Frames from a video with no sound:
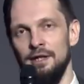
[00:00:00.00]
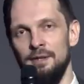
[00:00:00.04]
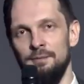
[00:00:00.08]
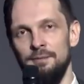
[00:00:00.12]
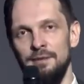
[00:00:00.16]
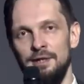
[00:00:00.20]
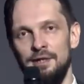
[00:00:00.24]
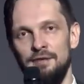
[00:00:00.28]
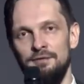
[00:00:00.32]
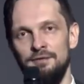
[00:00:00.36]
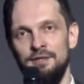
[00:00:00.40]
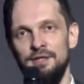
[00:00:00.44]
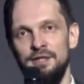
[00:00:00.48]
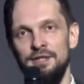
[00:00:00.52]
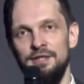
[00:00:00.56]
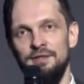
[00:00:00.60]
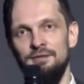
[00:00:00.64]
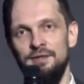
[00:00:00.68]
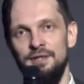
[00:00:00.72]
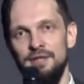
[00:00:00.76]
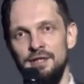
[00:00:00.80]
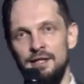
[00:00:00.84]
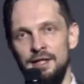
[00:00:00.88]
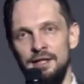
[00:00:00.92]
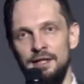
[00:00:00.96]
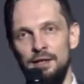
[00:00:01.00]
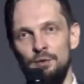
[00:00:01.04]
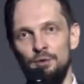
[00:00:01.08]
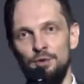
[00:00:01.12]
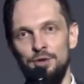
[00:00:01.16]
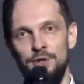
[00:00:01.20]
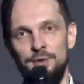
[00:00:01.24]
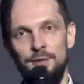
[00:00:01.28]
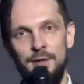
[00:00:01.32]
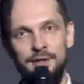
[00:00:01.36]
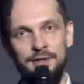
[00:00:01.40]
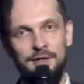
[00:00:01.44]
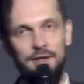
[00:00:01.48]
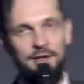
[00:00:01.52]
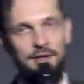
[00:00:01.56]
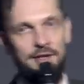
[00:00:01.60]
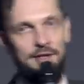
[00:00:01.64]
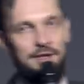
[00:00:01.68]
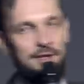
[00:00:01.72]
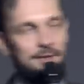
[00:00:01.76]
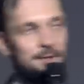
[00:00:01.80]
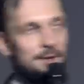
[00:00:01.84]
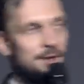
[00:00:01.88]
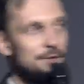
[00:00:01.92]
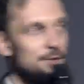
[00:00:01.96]
была вдохновлена научными
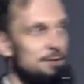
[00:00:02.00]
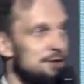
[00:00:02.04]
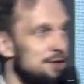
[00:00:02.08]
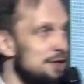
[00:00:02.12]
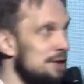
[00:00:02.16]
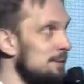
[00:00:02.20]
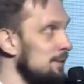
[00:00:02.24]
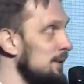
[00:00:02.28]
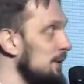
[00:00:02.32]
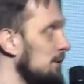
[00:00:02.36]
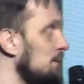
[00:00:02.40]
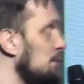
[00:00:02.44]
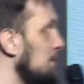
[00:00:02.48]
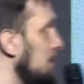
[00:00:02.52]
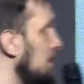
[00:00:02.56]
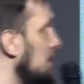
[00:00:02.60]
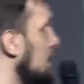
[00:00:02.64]
открытиями. И вот самый такой